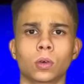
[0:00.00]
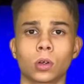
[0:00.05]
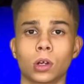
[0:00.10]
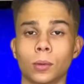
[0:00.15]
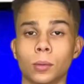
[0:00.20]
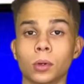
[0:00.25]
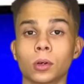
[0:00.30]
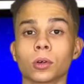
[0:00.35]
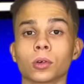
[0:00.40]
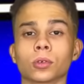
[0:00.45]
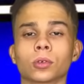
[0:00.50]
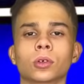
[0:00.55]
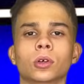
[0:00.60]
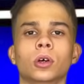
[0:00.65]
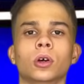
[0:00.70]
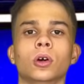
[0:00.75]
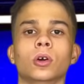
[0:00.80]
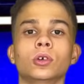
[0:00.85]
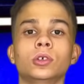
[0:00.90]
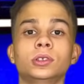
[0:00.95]
Hola amigos,
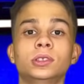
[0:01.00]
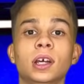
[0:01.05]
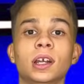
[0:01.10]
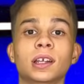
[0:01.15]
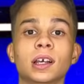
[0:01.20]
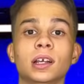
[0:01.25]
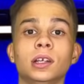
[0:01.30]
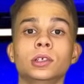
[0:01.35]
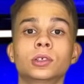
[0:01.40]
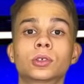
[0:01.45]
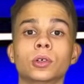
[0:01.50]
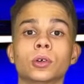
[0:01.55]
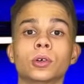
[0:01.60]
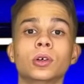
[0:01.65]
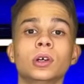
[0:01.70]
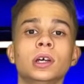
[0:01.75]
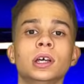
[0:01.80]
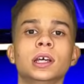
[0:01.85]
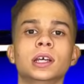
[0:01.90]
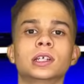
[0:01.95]
hoy se
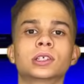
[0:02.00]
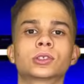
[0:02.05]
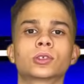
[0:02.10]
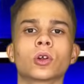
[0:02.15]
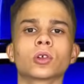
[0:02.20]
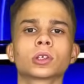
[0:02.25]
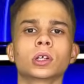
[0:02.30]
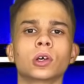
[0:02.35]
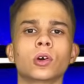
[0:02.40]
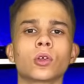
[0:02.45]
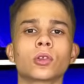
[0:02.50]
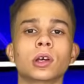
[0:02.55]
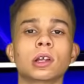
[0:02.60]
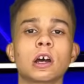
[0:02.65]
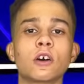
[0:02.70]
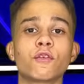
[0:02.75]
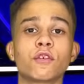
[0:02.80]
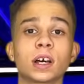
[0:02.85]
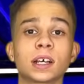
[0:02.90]
realizó el sorteo de la